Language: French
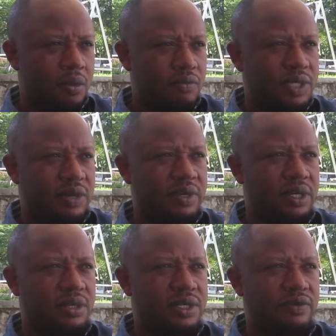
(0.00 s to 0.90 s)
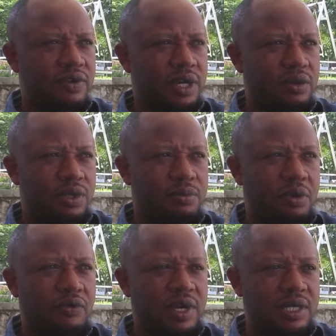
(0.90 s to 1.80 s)
Vous savez que c'est vrai, notre
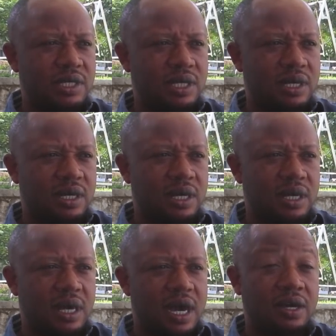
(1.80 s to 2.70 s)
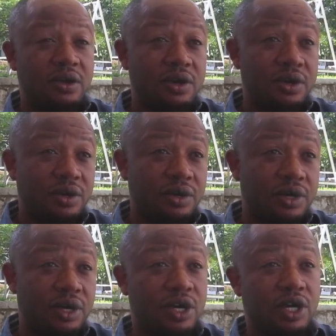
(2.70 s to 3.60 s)
province est en guerre
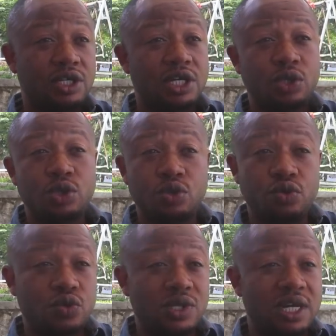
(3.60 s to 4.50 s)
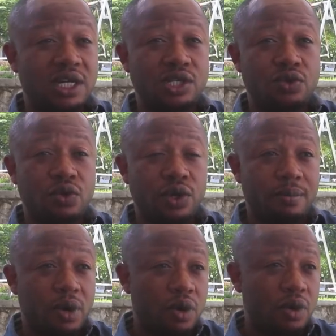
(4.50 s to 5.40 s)
et que chaque jour nous enregistrons des
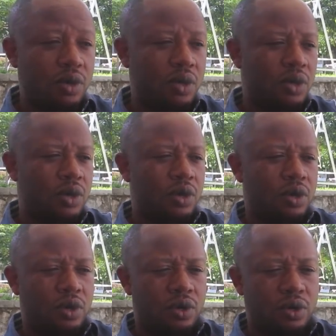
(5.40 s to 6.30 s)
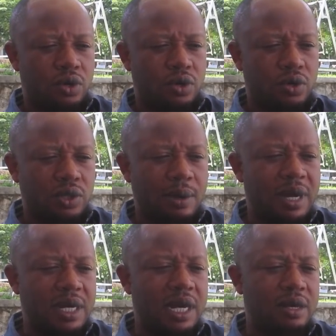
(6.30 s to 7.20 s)
morts, euh,
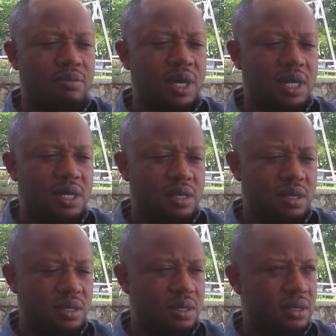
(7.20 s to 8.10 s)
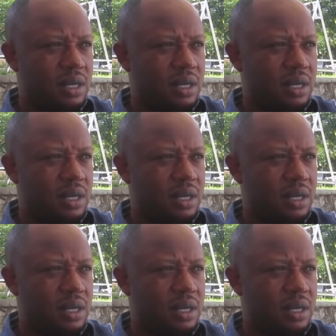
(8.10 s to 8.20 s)
notamment dans les Beni,